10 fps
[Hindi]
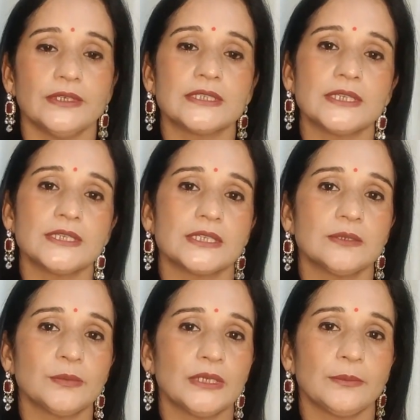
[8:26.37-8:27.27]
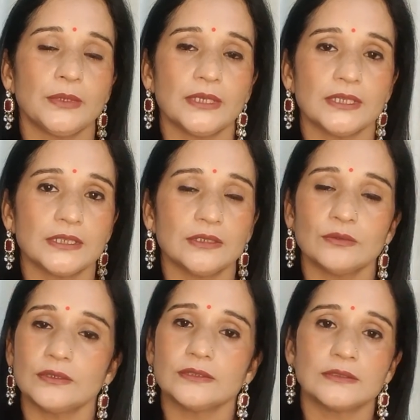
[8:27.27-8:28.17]
वैसे स्किन में नमी रहती है तो
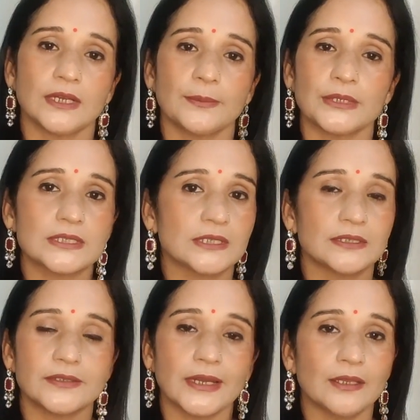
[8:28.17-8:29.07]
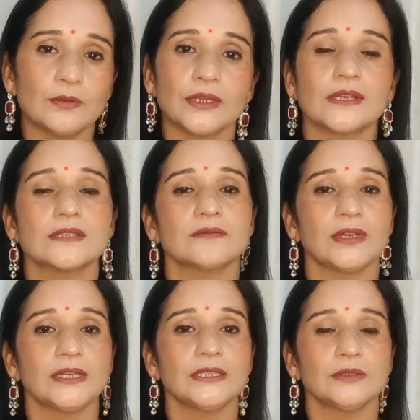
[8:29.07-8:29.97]
आपकी स्किन ड्राई होने का
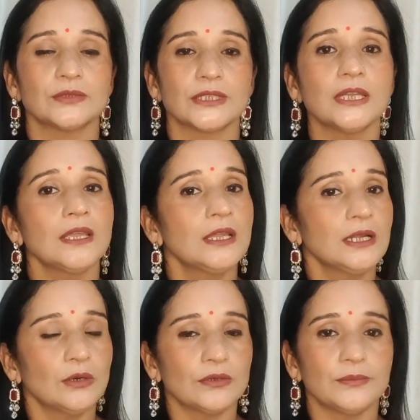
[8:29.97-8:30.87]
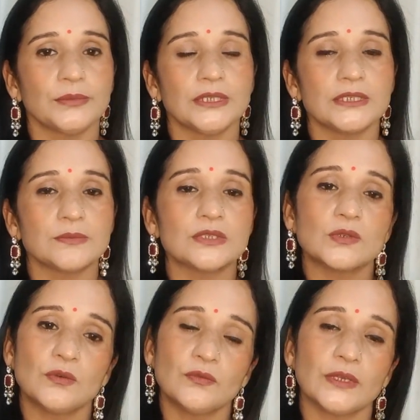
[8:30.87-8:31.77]
सवाल ही नहीं उठता है और हमने इसमें
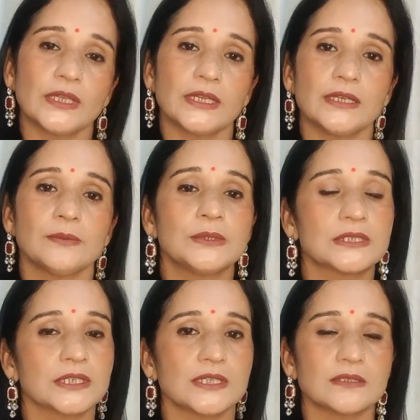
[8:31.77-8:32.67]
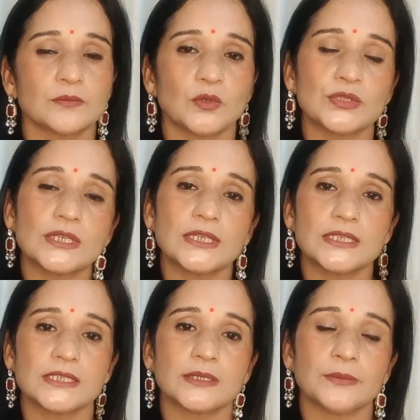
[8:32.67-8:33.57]
सौंफ वगैरह हिबिस्कस बहुत सारी
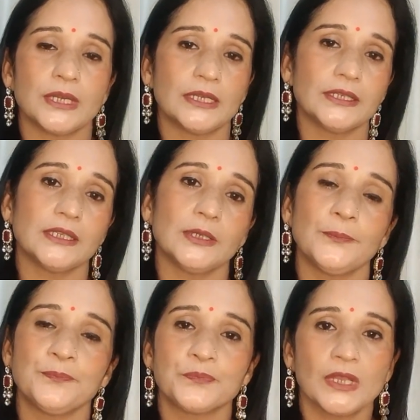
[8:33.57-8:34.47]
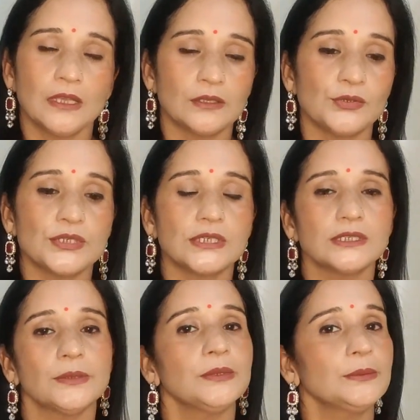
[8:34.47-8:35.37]
चीज़ें हमने ऐड की तो स्किन
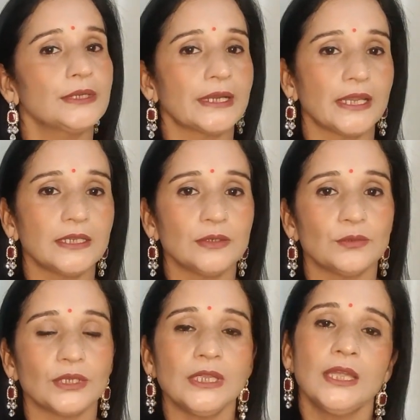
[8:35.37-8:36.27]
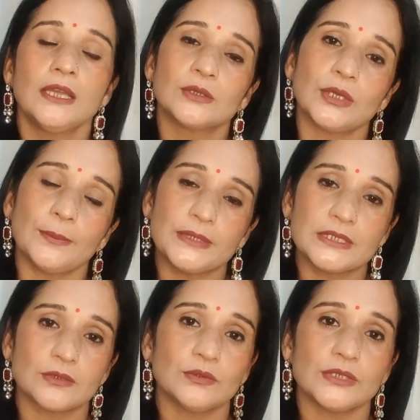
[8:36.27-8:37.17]
कभी भी ड्राई नहीं होगी तो आप इसको